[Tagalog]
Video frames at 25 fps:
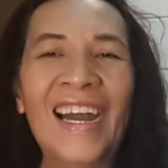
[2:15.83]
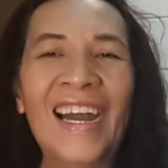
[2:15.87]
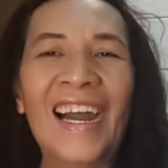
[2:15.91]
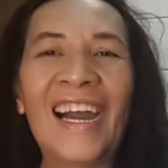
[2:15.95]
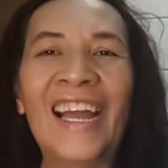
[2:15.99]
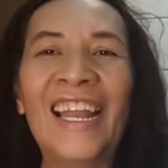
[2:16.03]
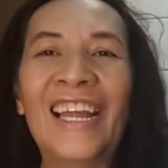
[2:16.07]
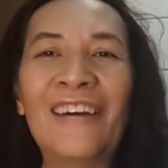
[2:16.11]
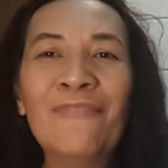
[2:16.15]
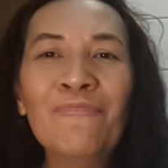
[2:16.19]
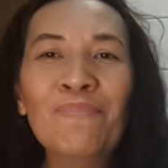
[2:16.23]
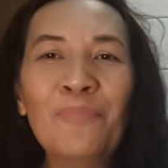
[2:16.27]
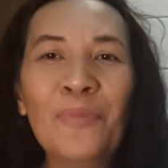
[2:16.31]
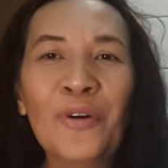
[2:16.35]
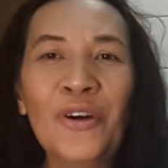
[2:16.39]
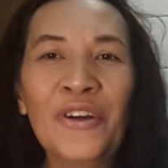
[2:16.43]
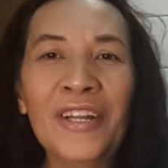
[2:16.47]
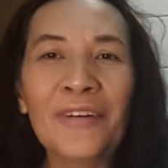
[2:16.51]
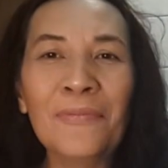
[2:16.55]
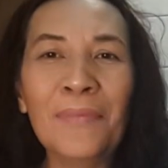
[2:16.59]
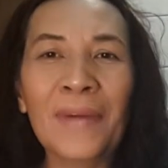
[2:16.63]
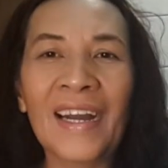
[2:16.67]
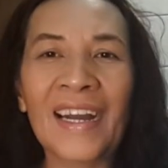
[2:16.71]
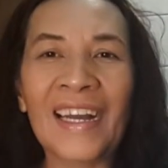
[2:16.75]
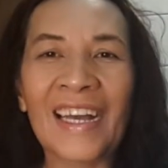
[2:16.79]
Alam po
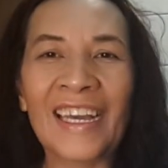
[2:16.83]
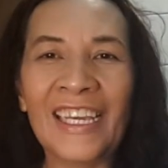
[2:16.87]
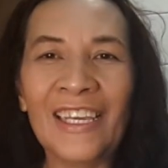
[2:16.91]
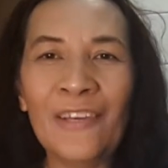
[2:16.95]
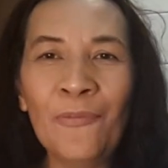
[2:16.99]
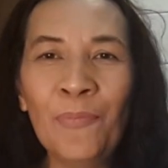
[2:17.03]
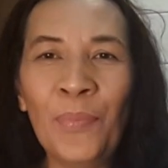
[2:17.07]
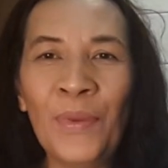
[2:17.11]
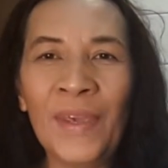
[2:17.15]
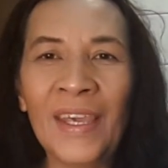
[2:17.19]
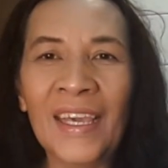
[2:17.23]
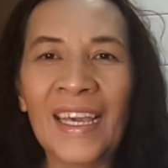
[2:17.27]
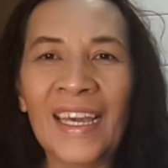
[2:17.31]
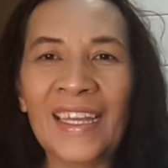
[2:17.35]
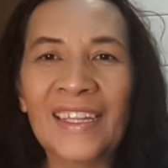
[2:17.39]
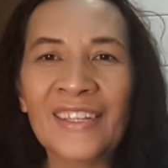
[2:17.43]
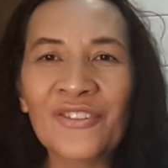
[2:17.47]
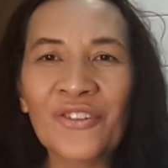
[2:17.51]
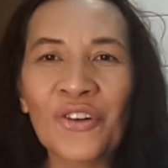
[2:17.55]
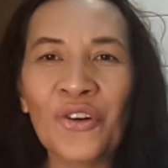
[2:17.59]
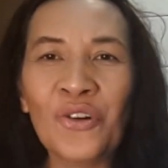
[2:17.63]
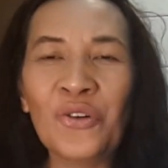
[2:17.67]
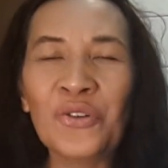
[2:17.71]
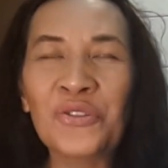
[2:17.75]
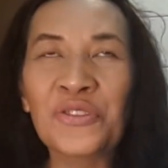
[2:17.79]
ng mga kaibigan
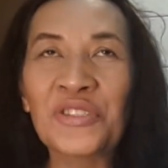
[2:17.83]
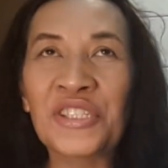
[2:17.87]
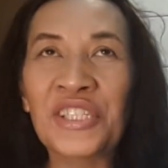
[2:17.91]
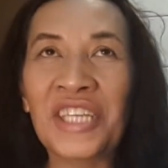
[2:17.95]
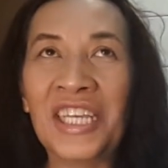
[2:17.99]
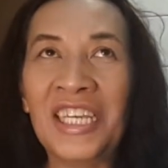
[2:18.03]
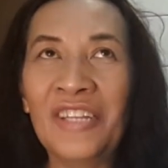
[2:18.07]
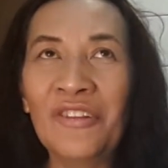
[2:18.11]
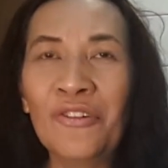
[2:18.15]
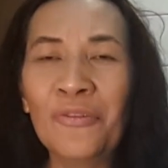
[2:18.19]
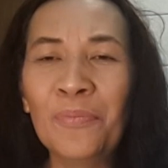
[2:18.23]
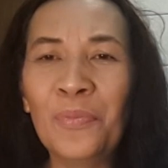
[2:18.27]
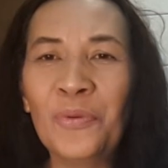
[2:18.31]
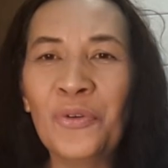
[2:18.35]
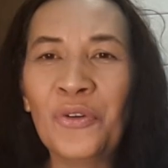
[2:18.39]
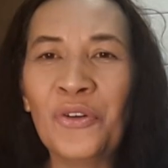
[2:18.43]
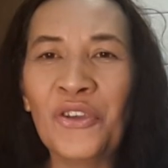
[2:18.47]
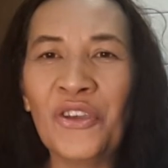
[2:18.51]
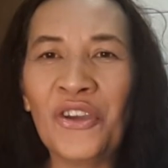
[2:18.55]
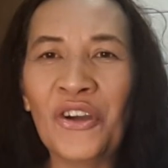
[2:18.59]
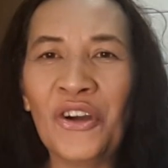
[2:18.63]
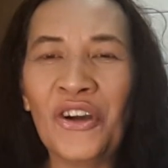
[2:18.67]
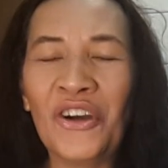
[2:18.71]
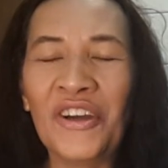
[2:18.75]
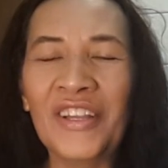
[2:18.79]
ko kung sino po
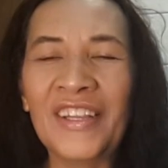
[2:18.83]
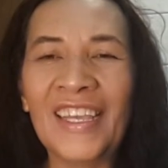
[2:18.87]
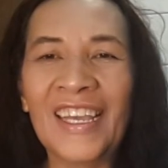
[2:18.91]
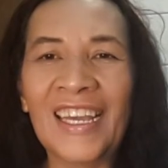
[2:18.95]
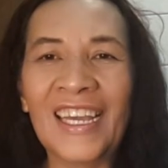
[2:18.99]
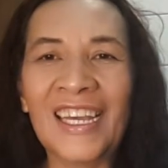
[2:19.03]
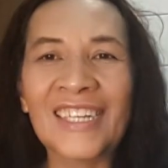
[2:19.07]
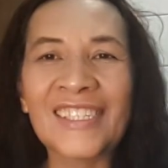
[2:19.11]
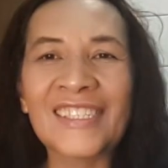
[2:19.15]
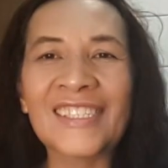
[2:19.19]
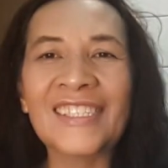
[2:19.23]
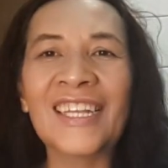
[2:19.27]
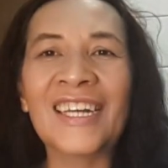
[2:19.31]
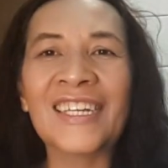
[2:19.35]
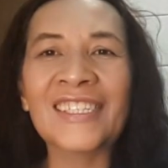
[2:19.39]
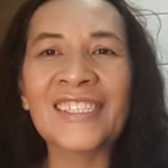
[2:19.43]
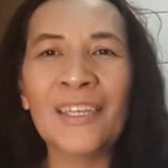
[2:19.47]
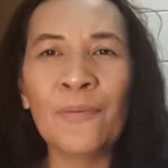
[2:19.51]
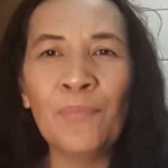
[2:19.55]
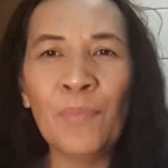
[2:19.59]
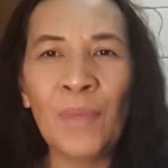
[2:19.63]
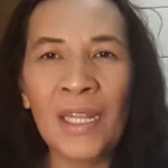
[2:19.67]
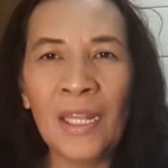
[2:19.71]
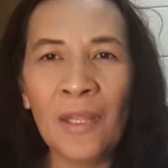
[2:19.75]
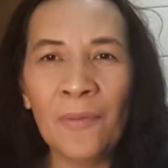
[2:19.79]
yon. Yes,
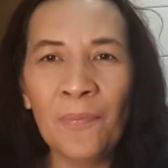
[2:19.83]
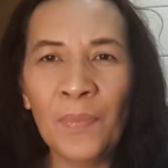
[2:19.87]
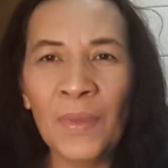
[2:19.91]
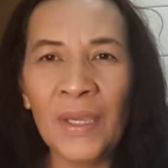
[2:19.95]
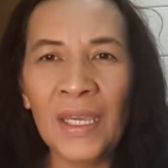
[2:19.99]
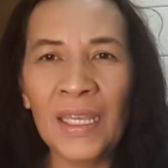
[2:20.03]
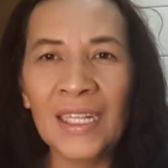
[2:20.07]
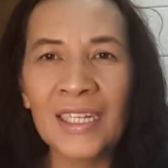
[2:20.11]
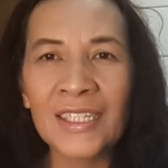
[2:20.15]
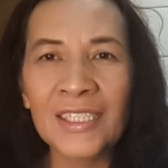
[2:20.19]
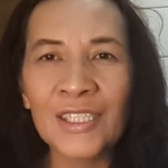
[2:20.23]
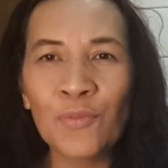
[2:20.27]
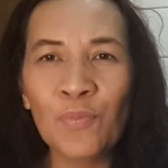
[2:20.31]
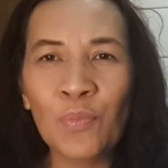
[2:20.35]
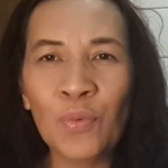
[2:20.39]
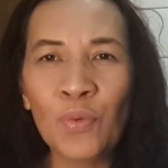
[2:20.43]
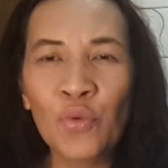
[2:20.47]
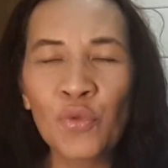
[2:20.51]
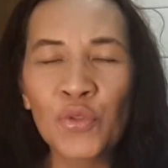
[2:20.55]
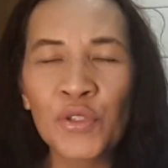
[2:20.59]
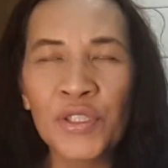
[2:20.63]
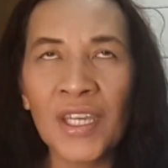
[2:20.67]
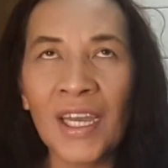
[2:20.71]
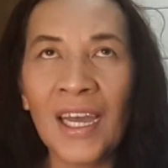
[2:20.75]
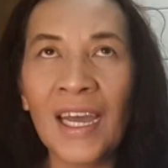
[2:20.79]
nasa Pilipinas po
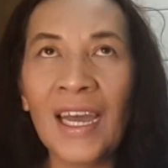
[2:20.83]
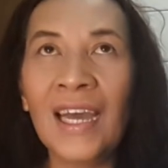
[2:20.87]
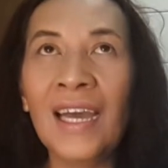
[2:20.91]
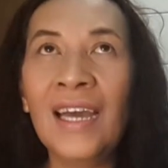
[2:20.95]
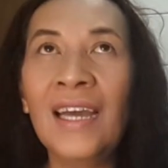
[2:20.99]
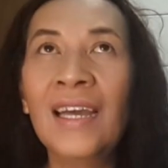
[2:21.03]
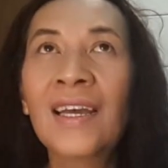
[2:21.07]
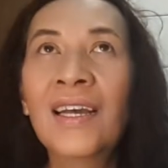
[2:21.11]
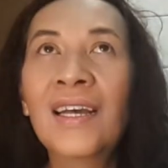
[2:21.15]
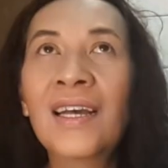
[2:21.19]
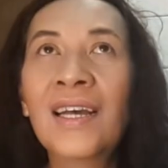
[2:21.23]
siya.